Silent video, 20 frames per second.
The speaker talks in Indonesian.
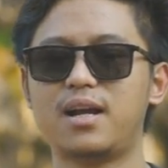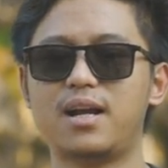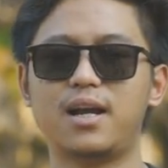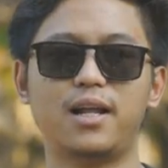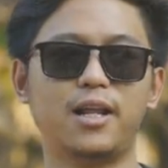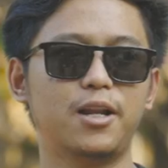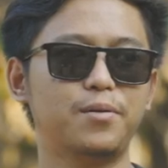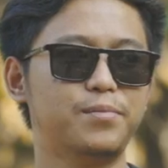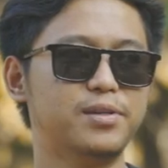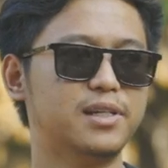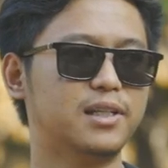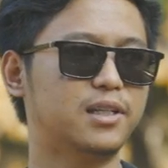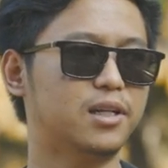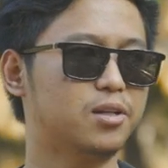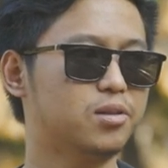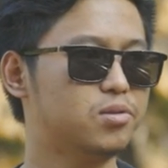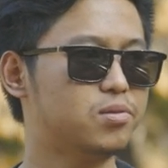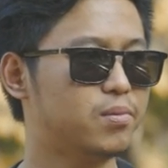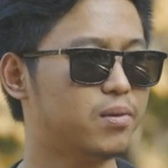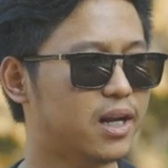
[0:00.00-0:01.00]
kalian bisa
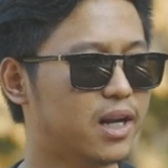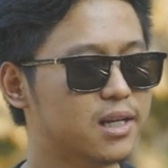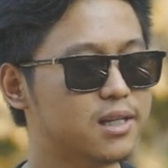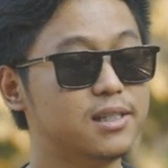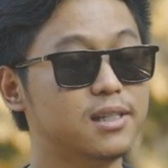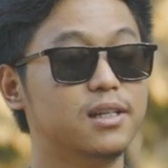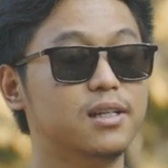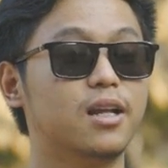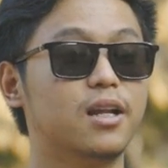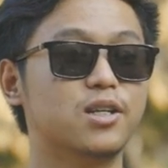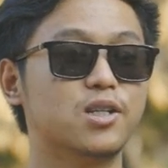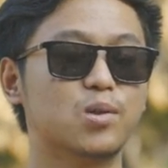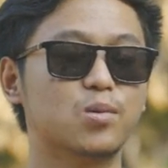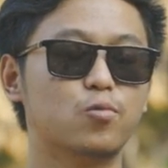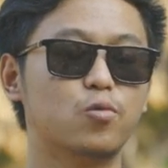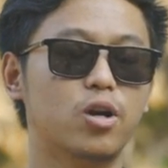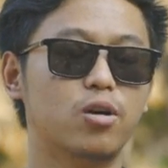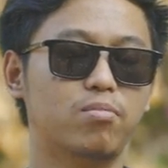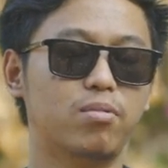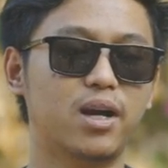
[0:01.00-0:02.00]
terinspirasi dari
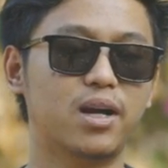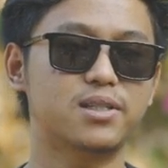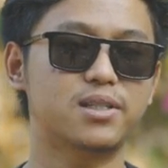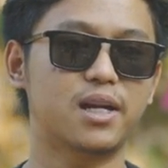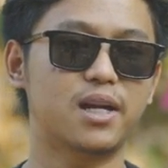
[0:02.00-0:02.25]
semua apa yang